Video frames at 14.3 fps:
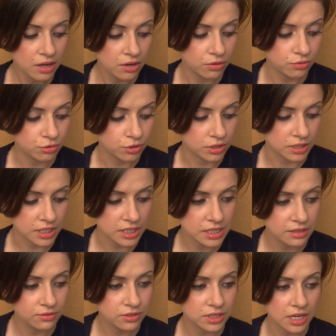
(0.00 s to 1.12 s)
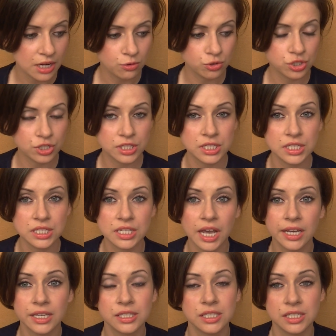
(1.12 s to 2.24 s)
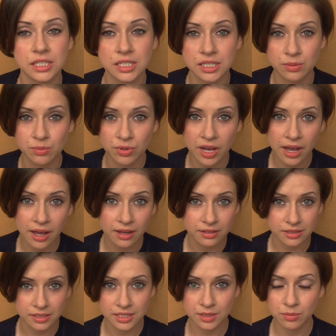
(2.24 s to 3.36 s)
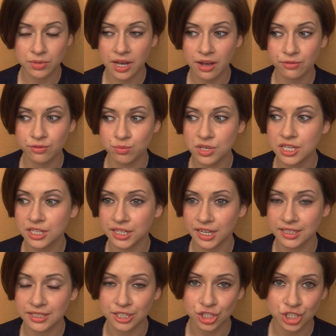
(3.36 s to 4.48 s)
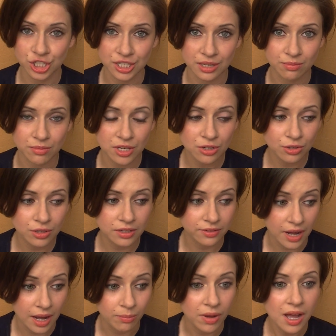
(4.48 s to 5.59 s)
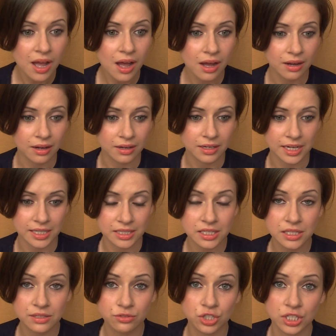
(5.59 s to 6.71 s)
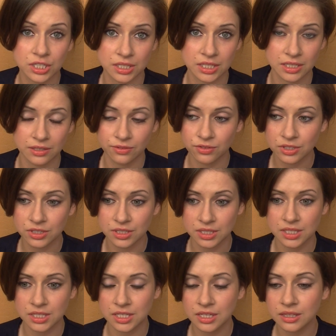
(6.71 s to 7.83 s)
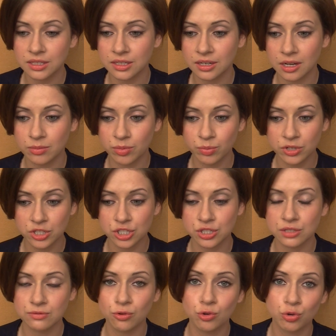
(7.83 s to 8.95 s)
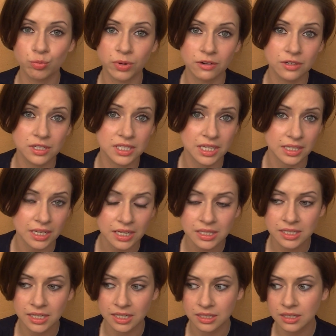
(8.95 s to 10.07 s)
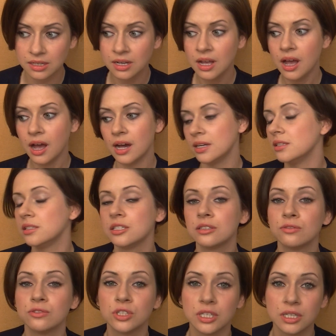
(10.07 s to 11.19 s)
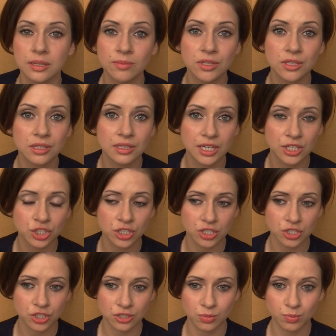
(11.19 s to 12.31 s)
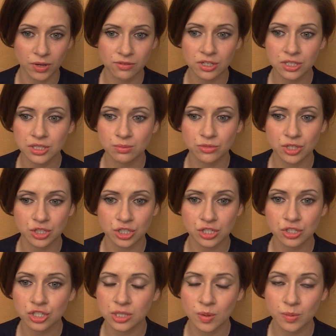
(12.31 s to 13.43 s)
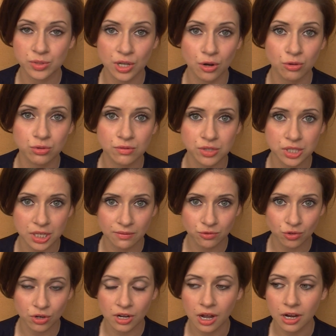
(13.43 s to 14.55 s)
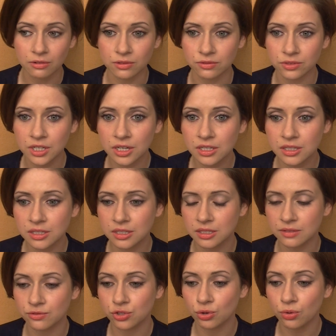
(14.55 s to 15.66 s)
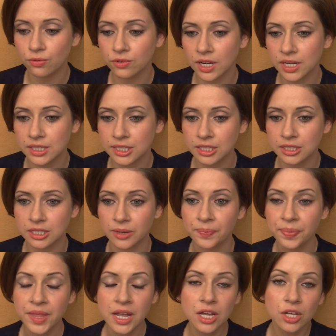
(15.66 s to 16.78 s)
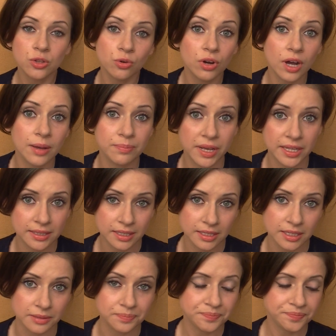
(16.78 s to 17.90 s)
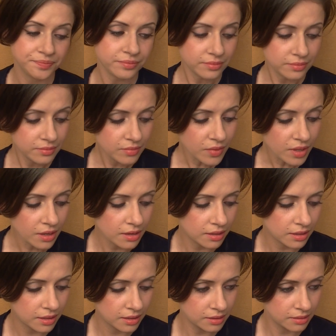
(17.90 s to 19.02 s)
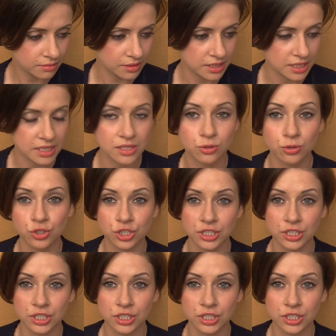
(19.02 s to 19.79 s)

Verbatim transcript: Вот. Если вы так уж стесняетесь себя и себя в мире, и отношение миру к вам, а, ходите в женские фитнес-центры, как бы большинство групповых занятий, они ориентированы именно на женщины. Поверьте мне, женщинам абсолютно абсолютно все равно, как вы выглядите, в чем вы одеты. Но опять-таки, а, Здесь тоже